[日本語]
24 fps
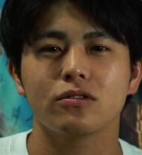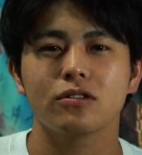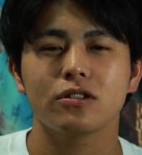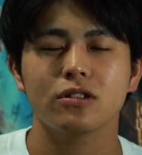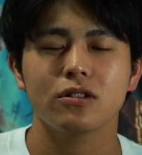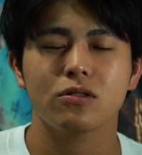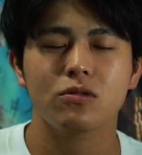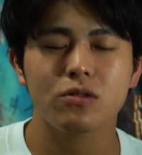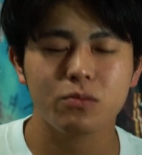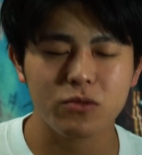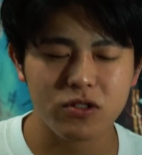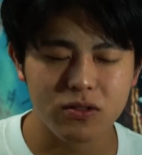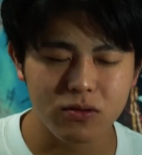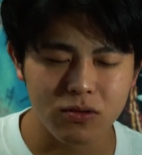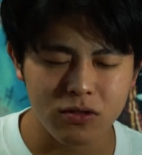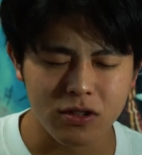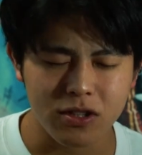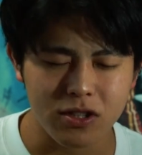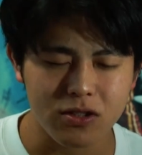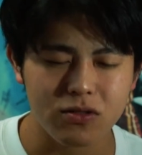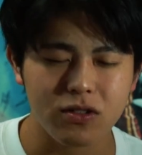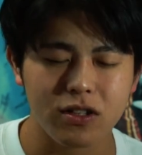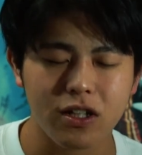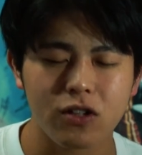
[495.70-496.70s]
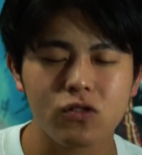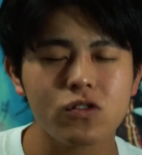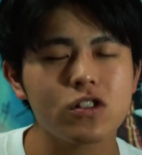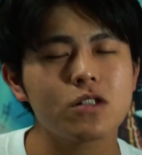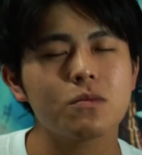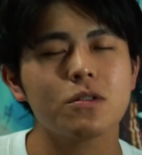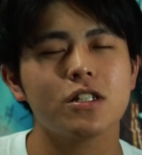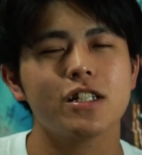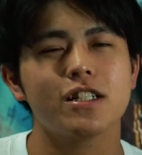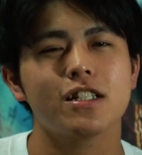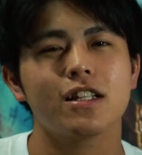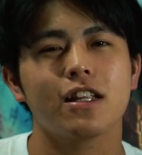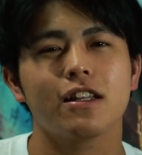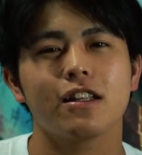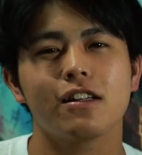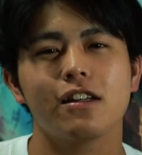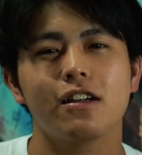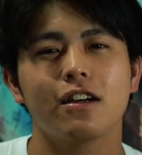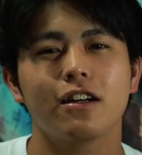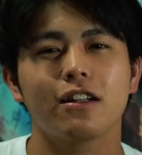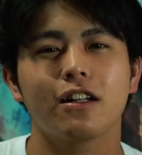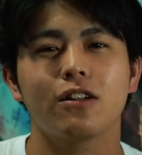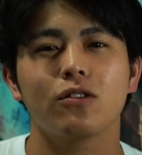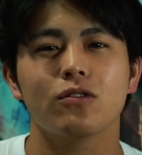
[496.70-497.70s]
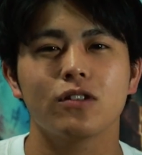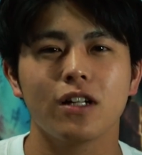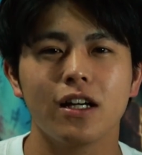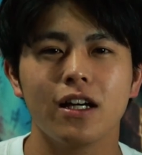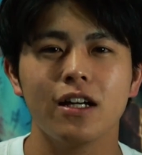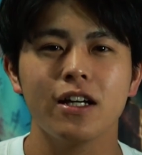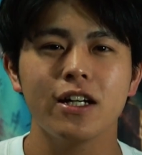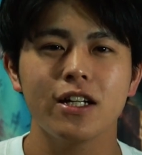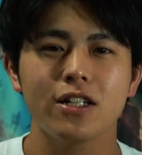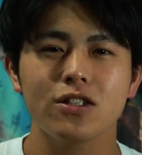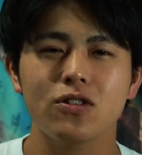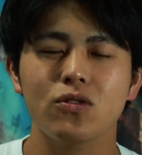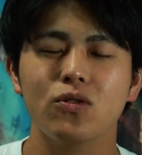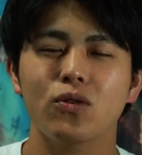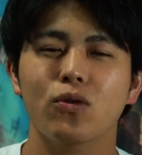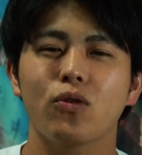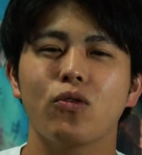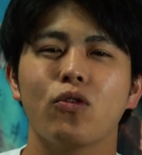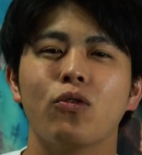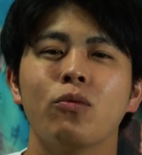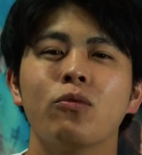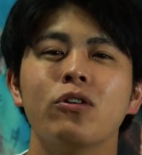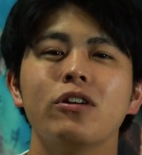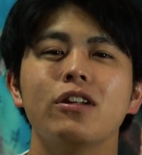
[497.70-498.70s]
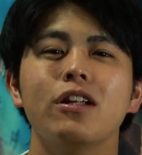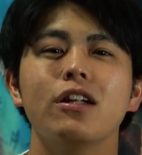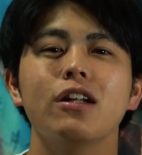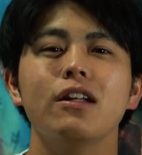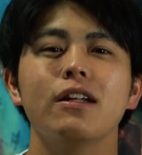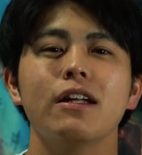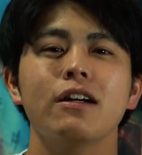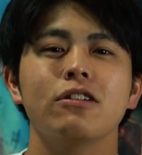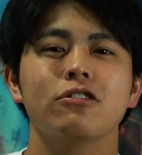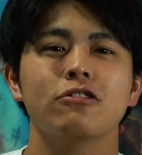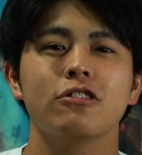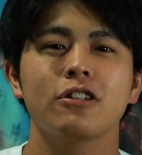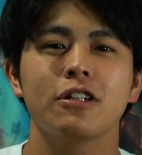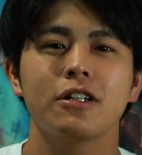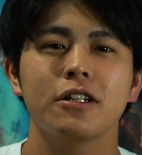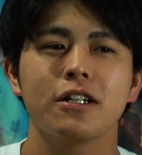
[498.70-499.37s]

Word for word: これもすごく非常に楽しみにしてた映画なのでちょっとこう思い出になる